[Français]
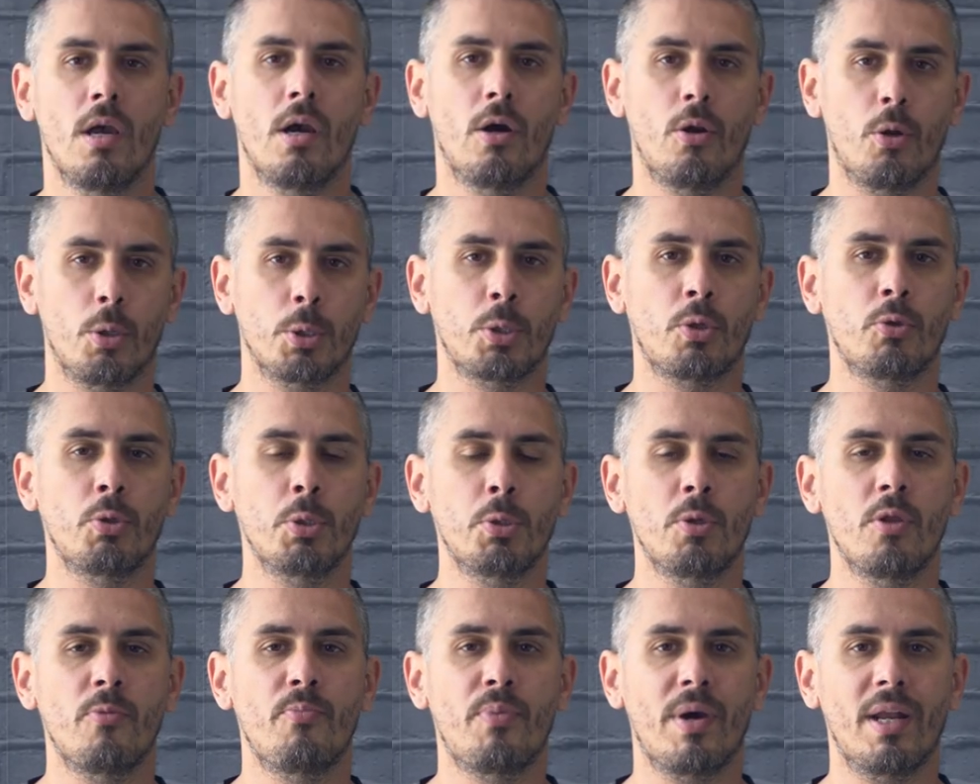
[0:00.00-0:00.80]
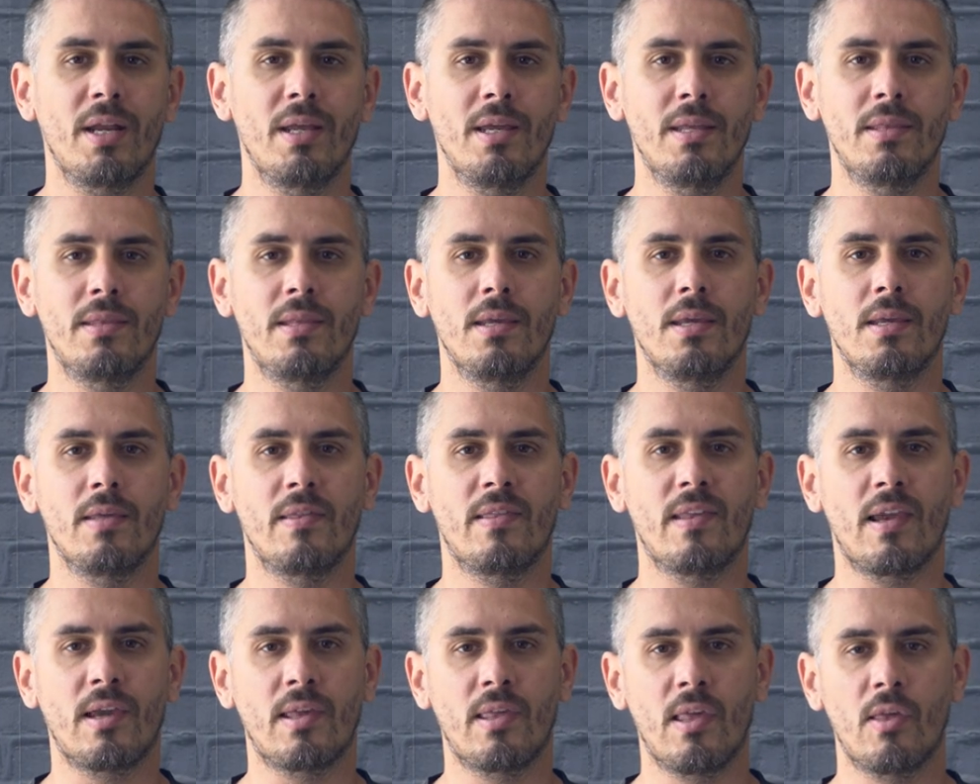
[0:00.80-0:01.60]
Alors aujourd'hui, je vais te parler
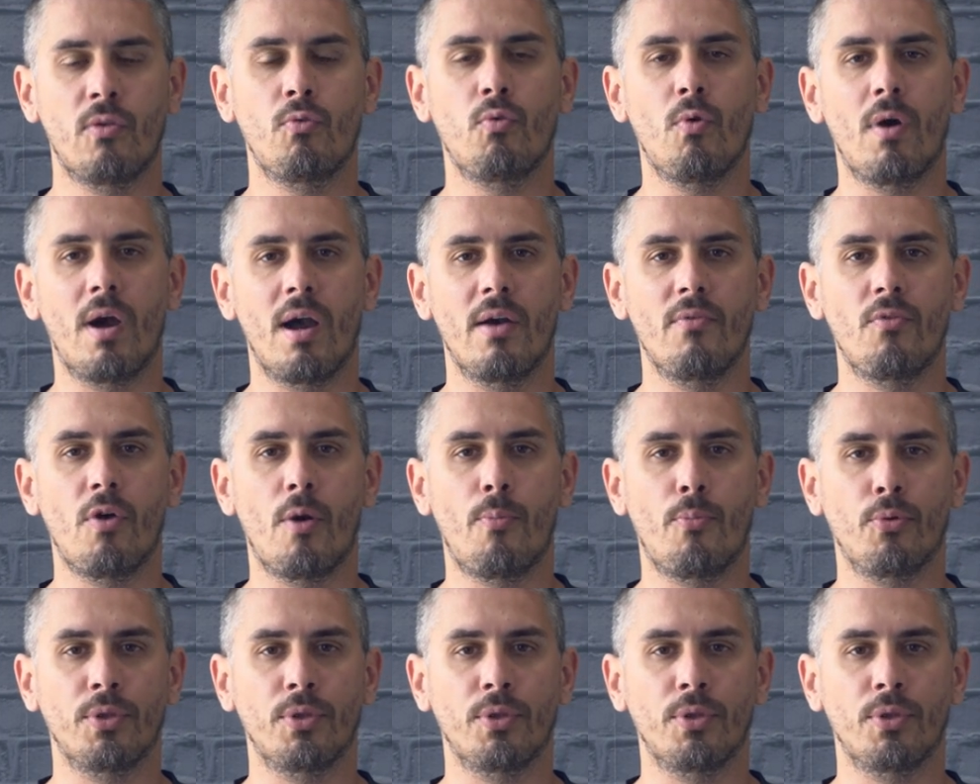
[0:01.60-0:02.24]
des accessoires à avoir